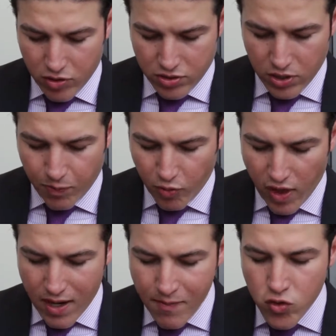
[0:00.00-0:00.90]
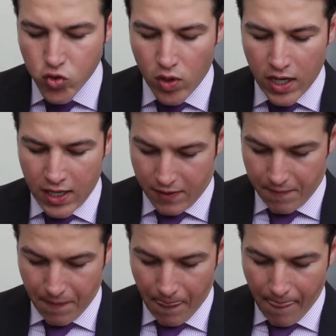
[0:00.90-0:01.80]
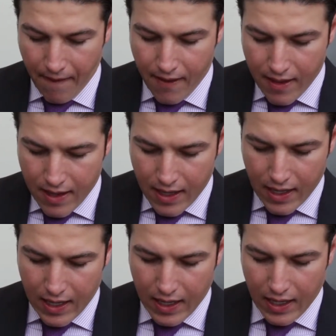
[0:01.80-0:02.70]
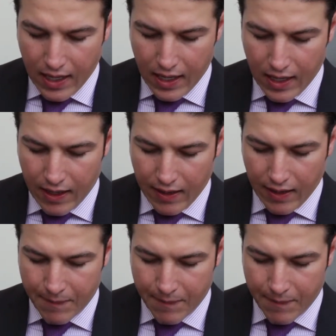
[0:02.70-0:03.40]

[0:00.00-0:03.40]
si, pudiéramos unir, eh,